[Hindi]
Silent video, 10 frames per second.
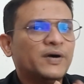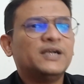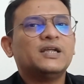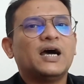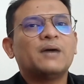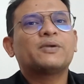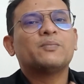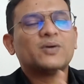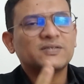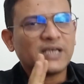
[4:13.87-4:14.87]
बट
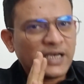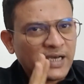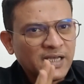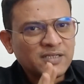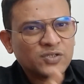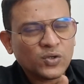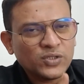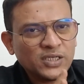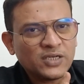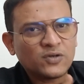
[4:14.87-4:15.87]
आपके पास अगर
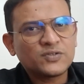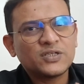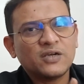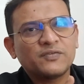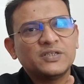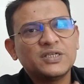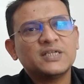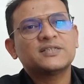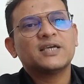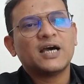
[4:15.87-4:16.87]
सऊदी काउंसिल ऑफ
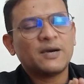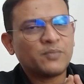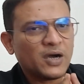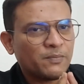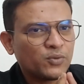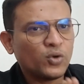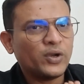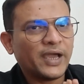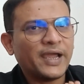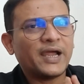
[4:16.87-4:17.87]
इंजीनियर से आप
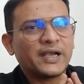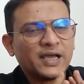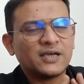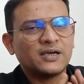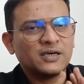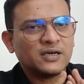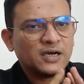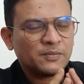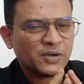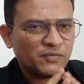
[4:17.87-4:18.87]
अप्रूव है
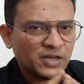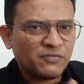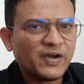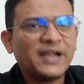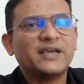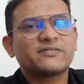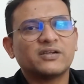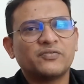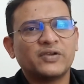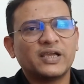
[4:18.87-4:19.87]
आपका वेरीफाइड है
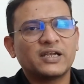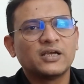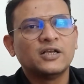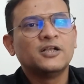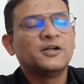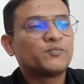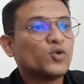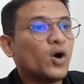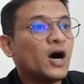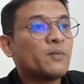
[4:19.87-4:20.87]
सर्टिफिकेट
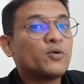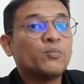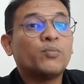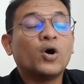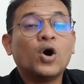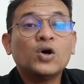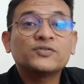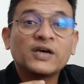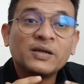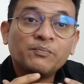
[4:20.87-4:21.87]
तो आपको
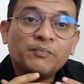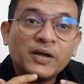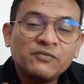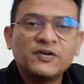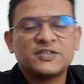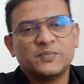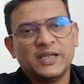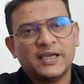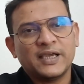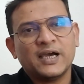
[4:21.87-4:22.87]
बहुत सारे बेनिफिट्स
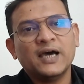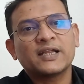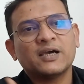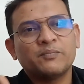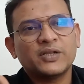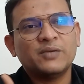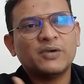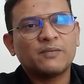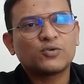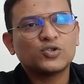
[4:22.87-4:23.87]
मिलेंगे हर कंपनी
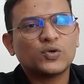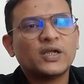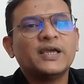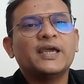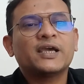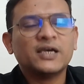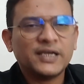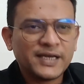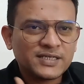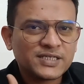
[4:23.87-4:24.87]
में आपको जो है ना एक
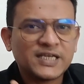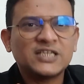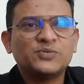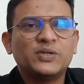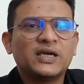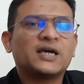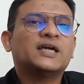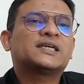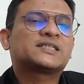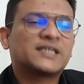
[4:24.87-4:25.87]
एक स्टेज
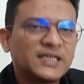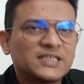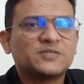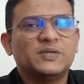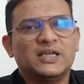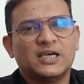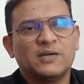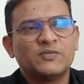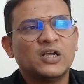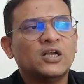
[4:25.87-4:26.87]
मिलेगा एक स्टेटस मिलेगा